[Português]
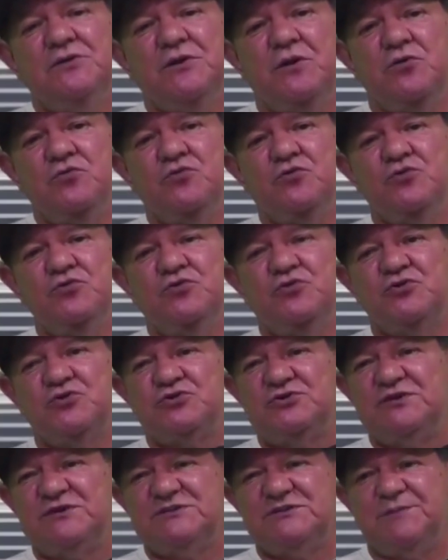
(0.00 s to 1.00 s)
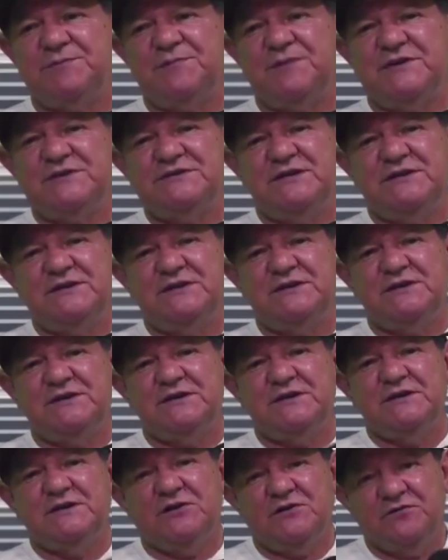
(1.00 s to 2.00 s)
Nós precisamos é do
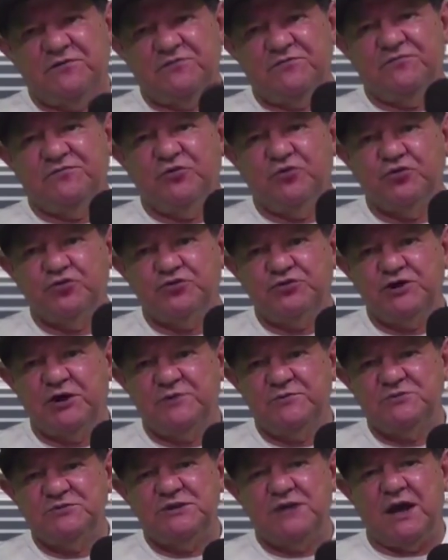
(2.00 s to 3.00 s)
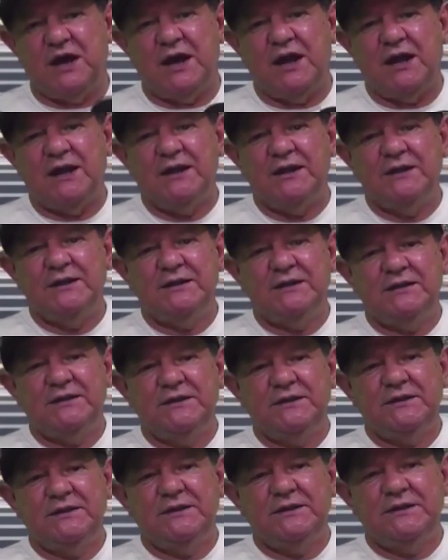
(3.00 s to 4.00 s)
resultado. Nós não precisamos de uma
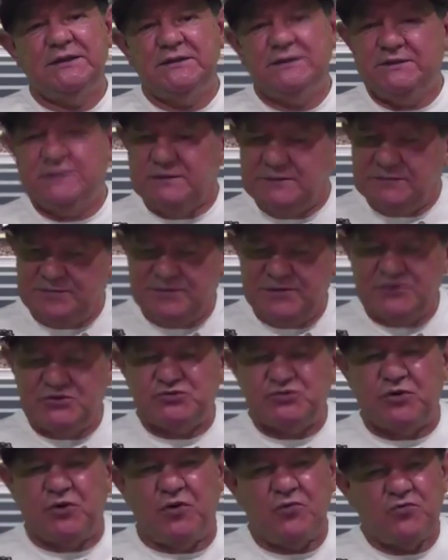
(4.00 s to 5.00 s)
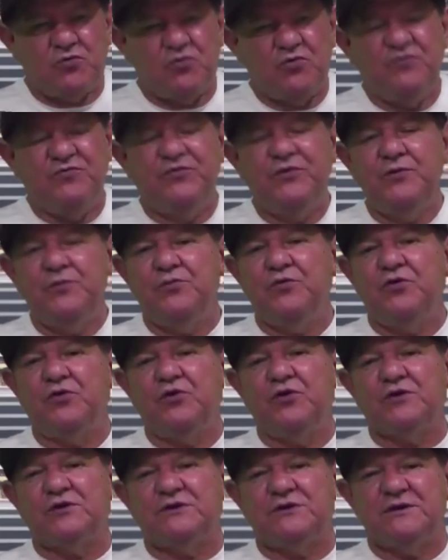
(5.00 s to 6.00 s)
apresentação de gala, que nós
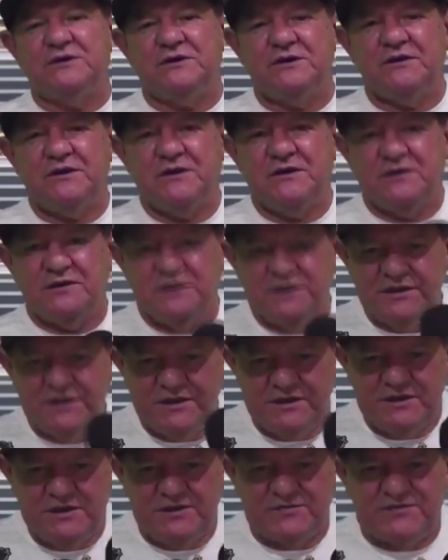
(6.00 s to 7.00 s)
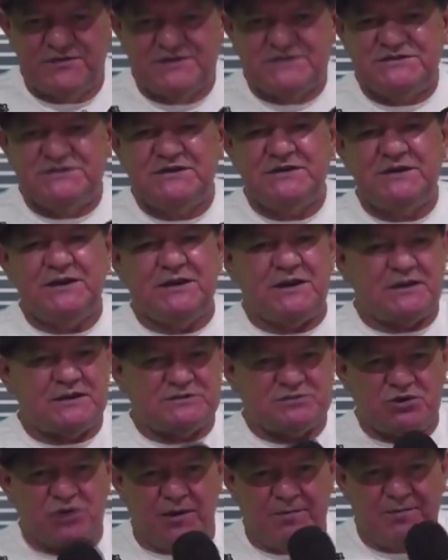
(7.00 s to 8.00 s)
não temos condição. Foi o que
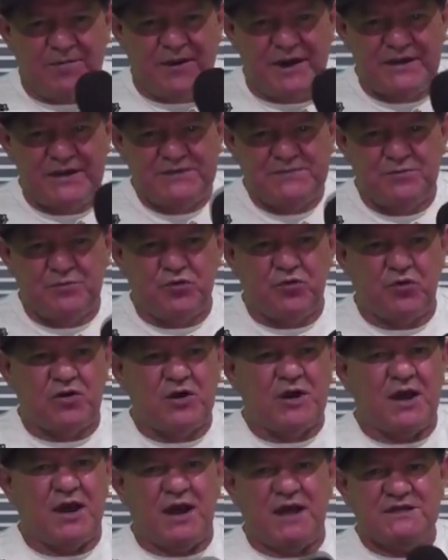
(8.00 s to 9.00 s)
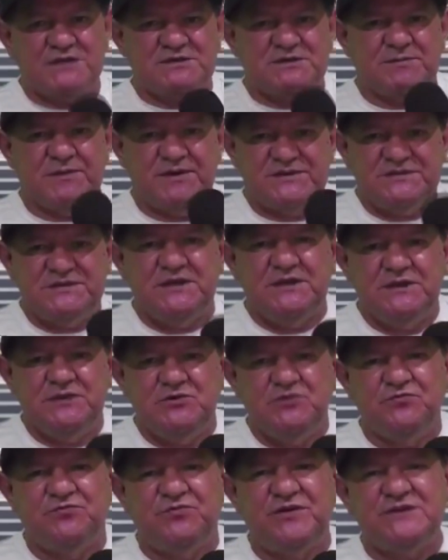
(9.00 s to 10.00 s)
aconteceu lá em Nova Mutum. Faltou
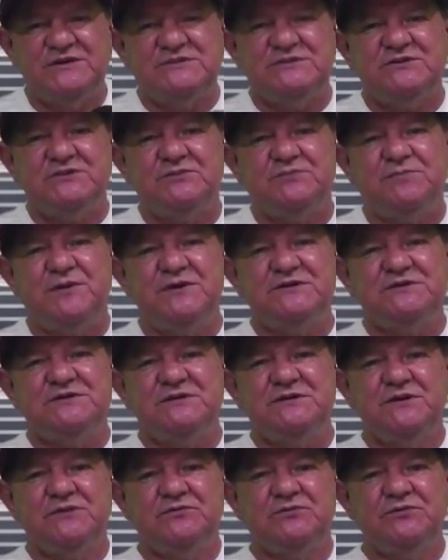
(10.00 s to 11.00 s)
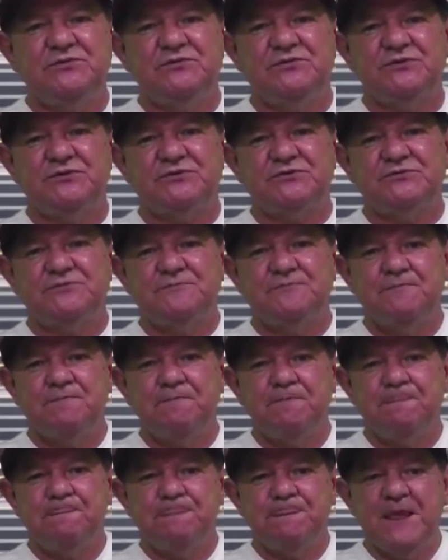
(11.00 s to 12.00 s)
sabedoria, faltou dedicação.
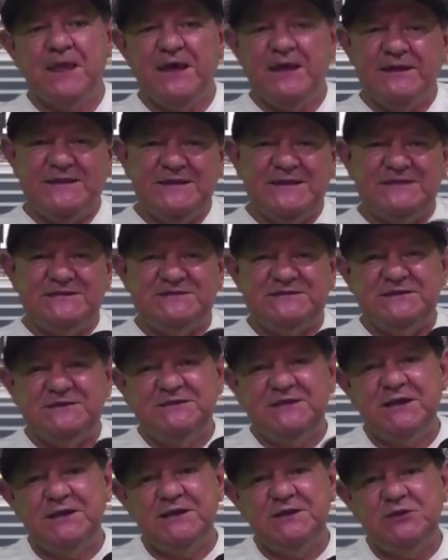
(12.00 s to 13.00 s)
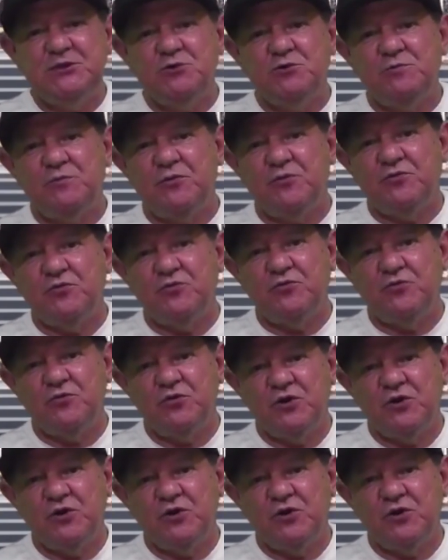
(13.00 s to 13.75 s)
Ah, não, os jogadores se dedica...